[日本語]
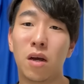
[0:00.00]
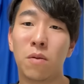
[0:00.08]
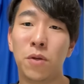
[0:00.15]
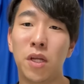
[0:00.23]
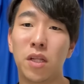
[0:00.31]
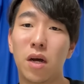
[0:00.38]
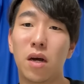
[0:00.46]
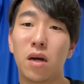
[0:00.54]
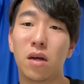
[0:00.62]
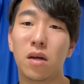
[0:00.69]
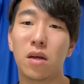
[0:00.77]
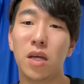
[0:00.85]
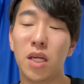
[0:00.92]
見てた
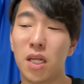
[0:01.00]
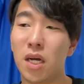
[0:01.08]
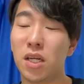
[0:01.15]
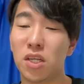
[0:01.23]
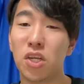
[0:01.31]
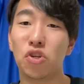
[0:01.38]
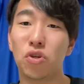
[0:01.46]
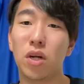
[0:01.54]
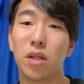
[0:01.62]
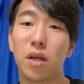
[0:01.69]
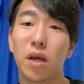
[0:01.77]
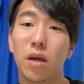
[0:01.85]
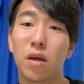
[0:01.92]
偉大な選手なん
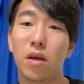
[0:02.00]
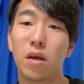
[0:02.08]
で、